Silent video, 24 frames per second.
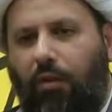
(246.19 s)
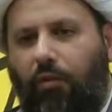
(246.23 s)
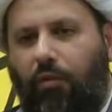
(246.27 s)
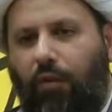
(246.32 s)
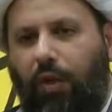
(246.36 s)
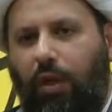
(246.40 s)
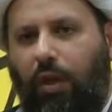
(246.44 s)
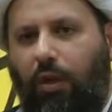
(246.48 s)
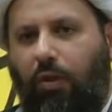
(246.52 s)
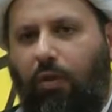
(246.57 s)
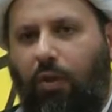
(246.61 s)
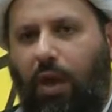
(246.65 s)

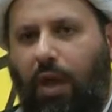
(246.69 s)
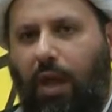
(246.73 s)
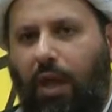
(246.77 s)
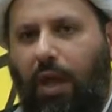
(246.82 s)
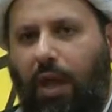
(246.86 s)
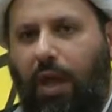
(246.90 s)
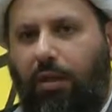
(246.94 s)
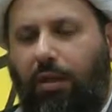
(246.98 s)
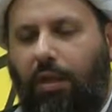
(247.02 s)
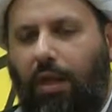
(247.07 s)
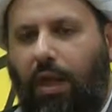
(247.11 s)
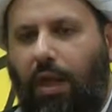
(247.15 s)
في
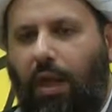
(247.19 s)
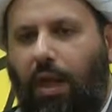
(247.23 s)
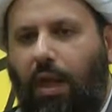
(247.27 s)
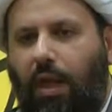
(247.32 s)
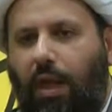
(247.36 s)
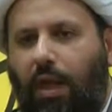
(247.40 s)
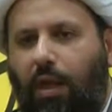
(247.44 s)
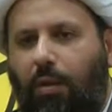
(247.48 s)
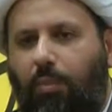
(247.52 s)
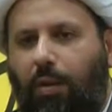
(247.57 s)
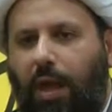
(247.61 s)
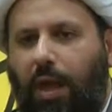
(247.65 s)
روايات آل
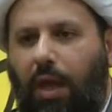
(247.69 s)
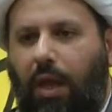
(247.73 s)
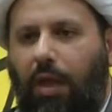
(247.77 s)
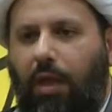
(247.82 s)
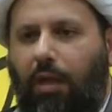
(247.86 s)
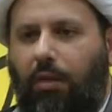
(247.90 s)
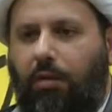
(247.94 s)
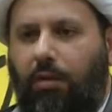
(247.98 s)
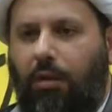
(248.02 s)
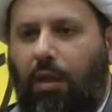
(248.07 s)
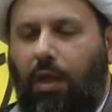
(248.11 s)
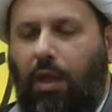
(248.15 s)

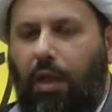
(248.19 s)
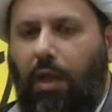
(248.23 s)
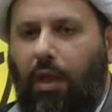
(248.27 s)
البيت